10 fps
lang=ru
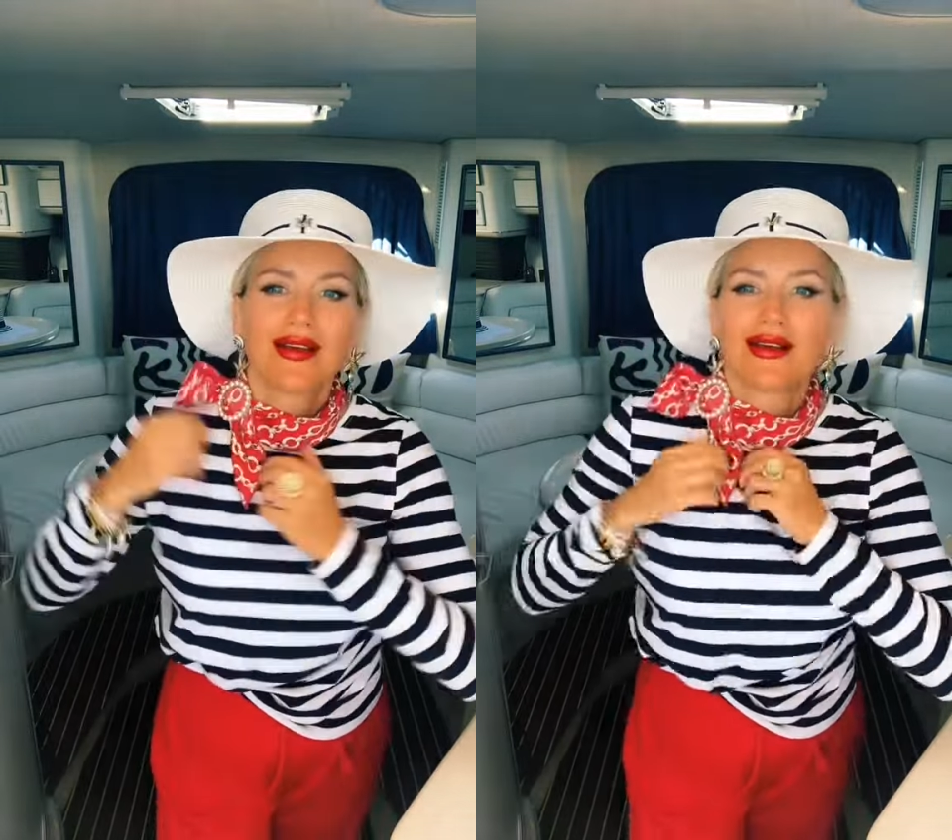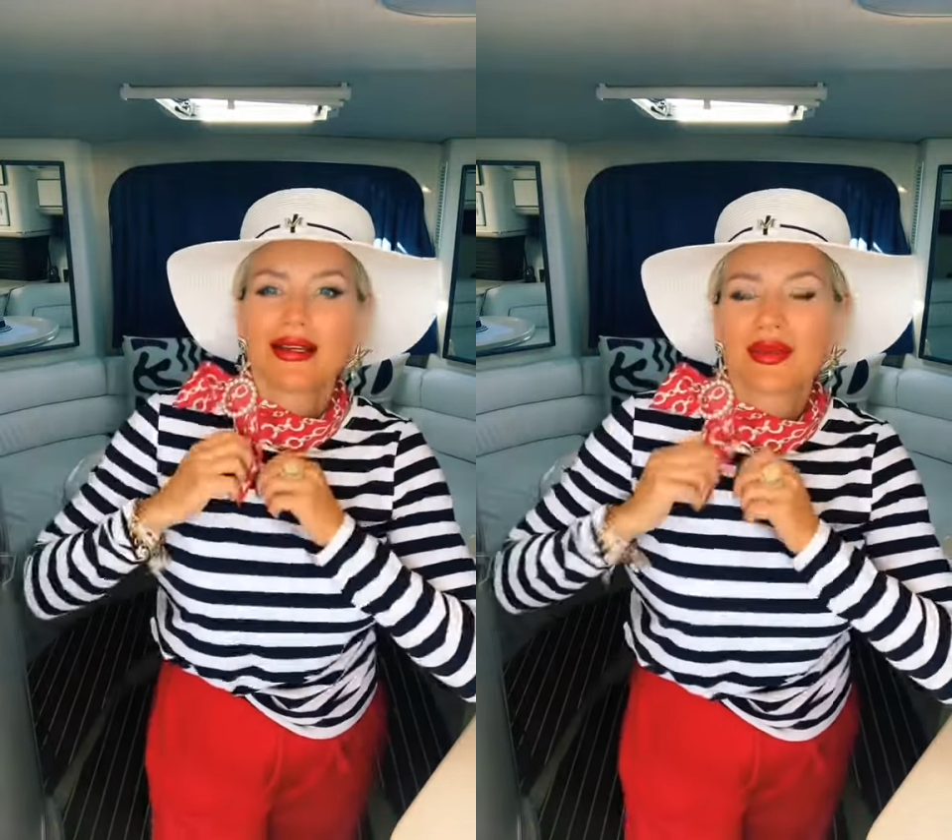
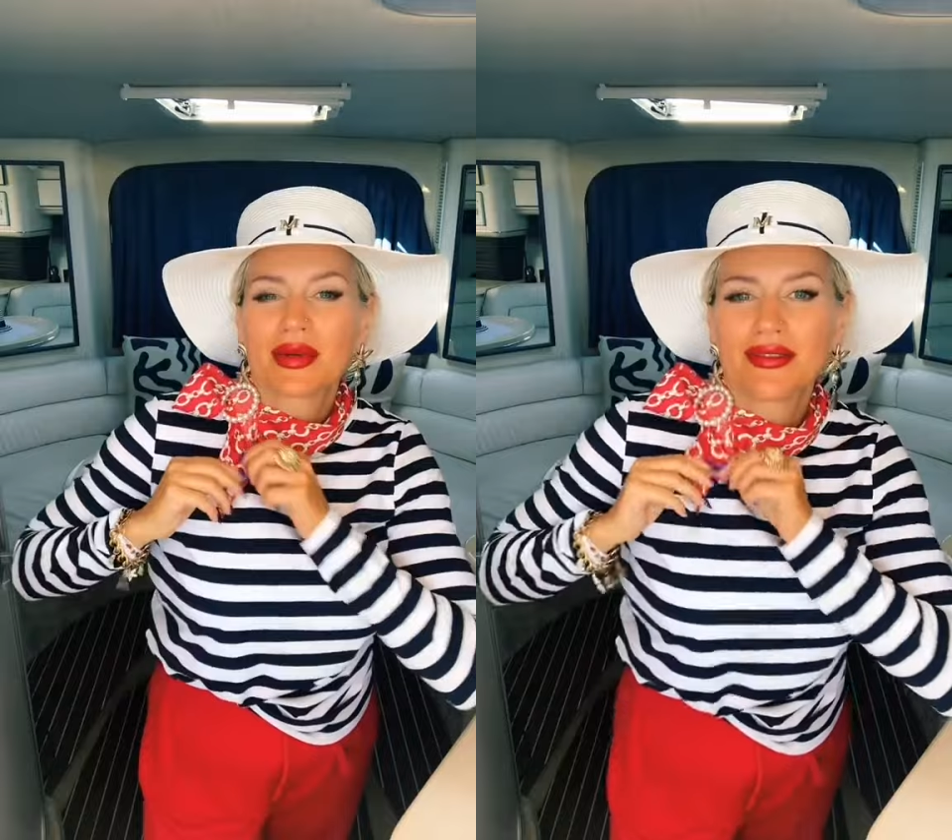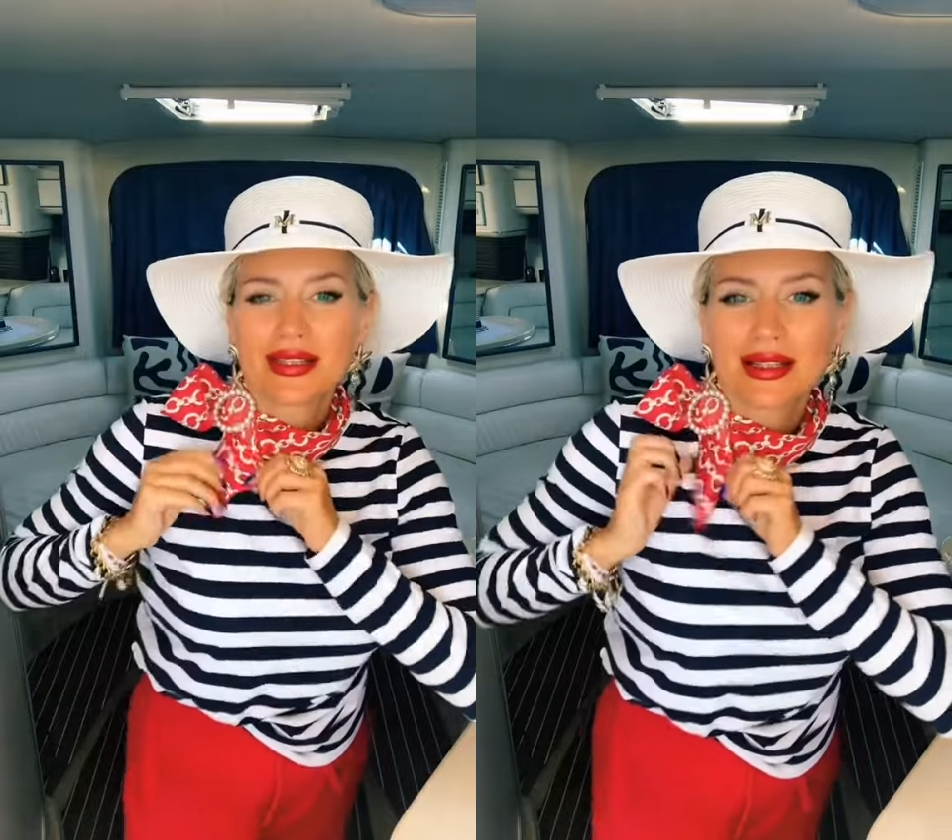
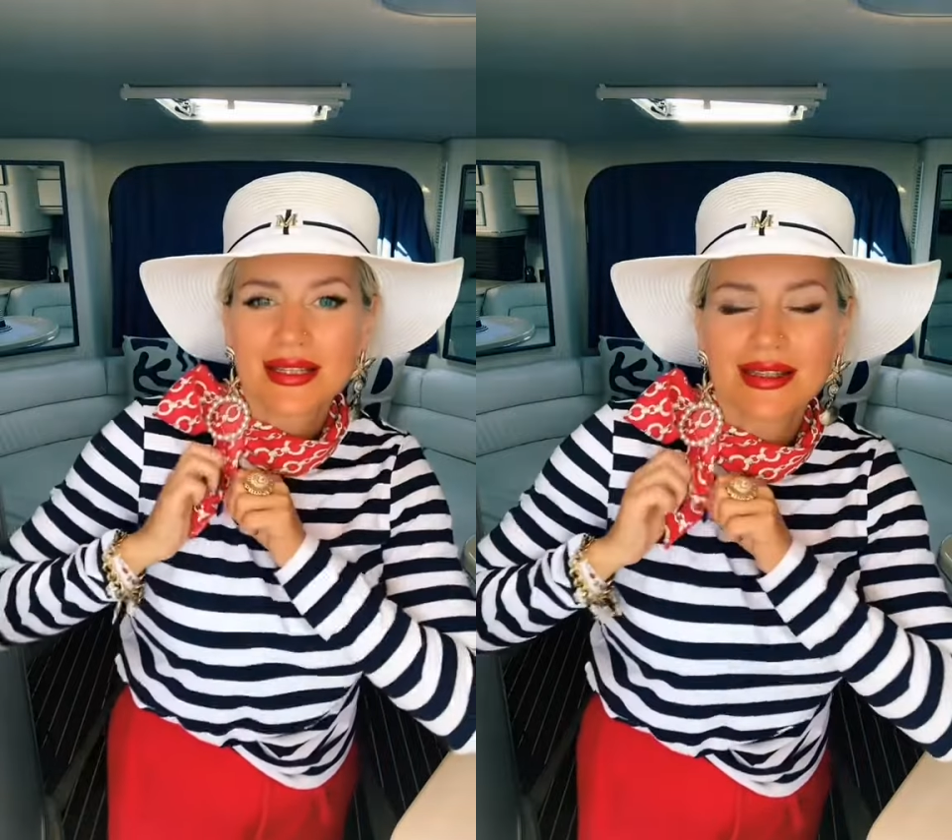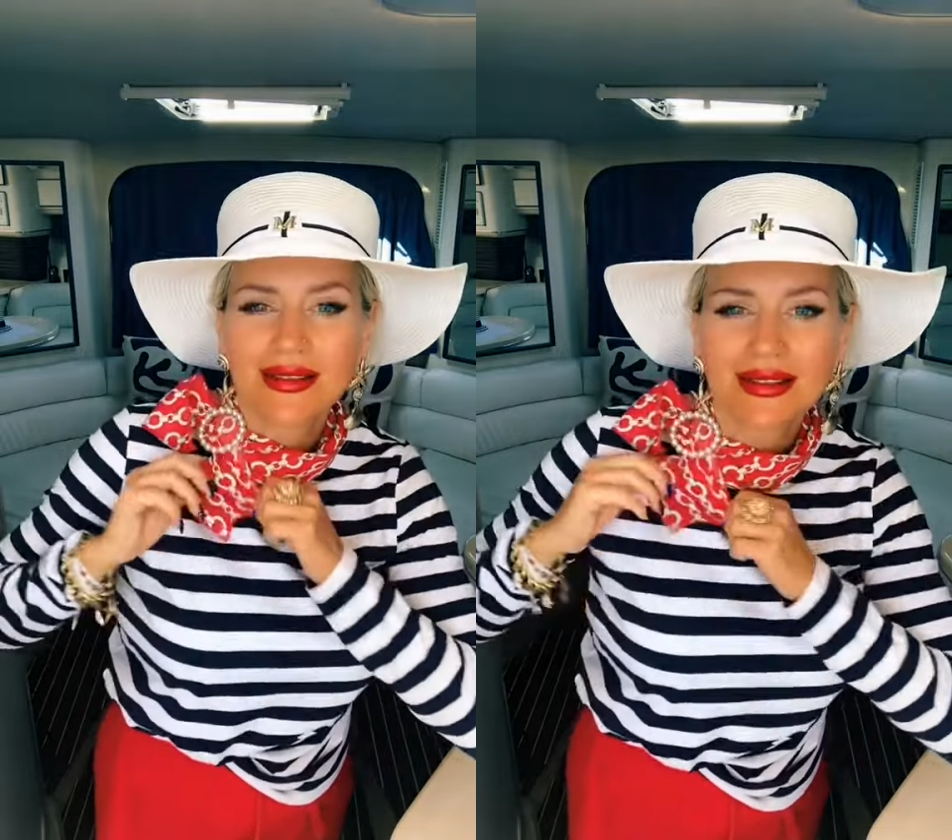Расправить
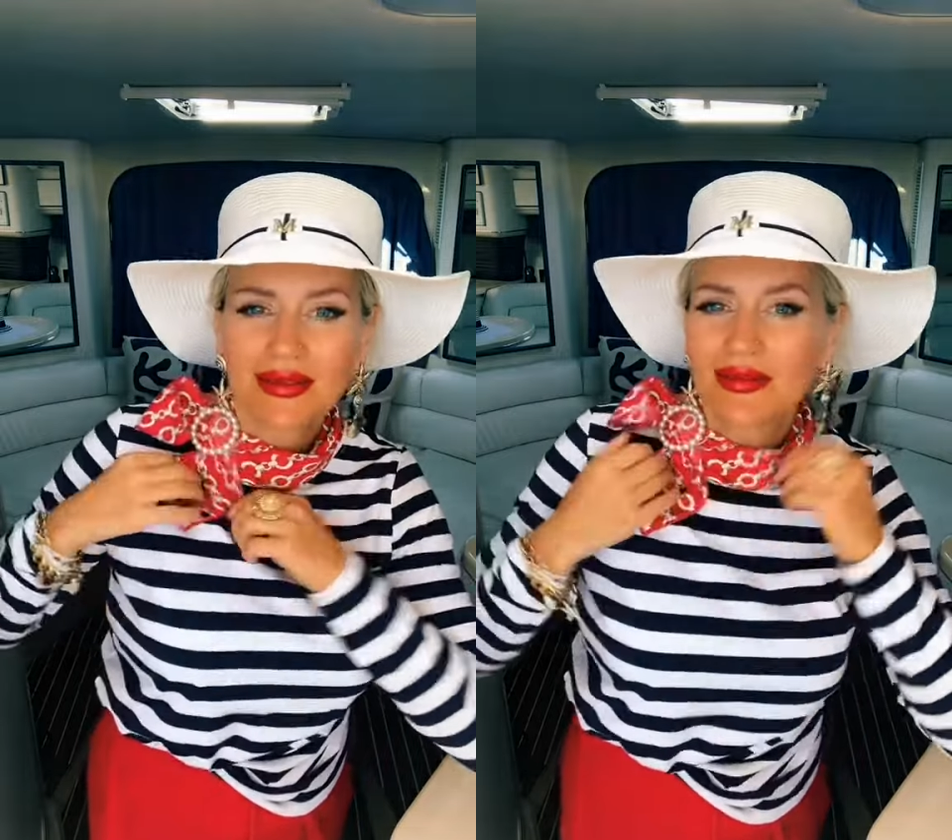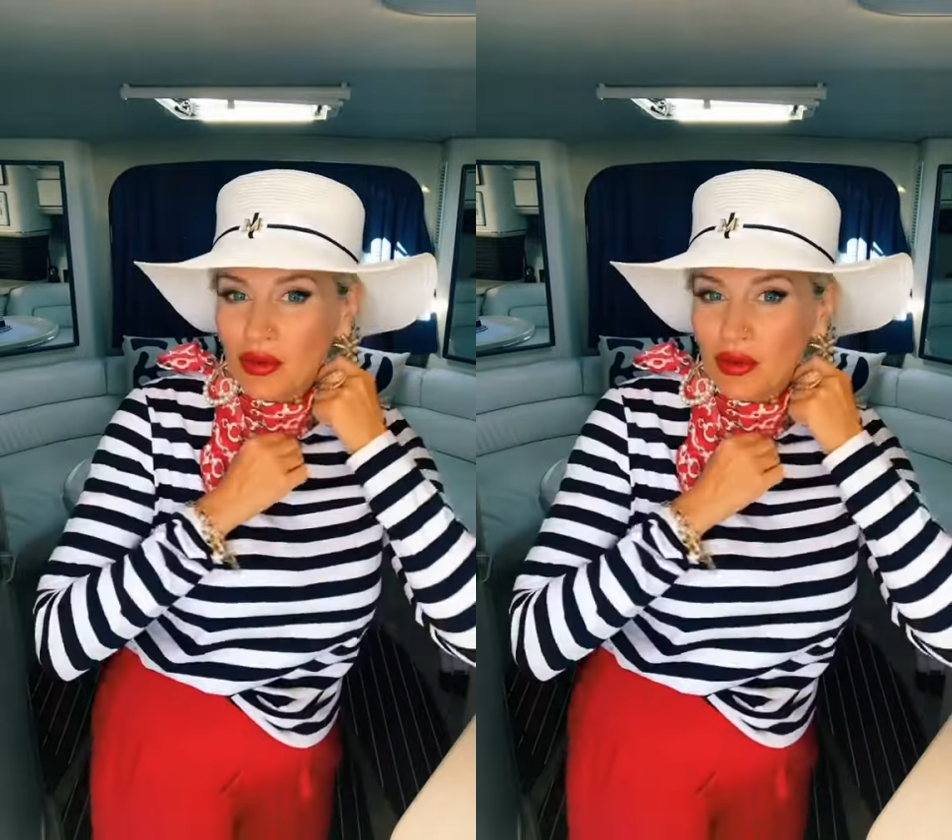красиво. Такой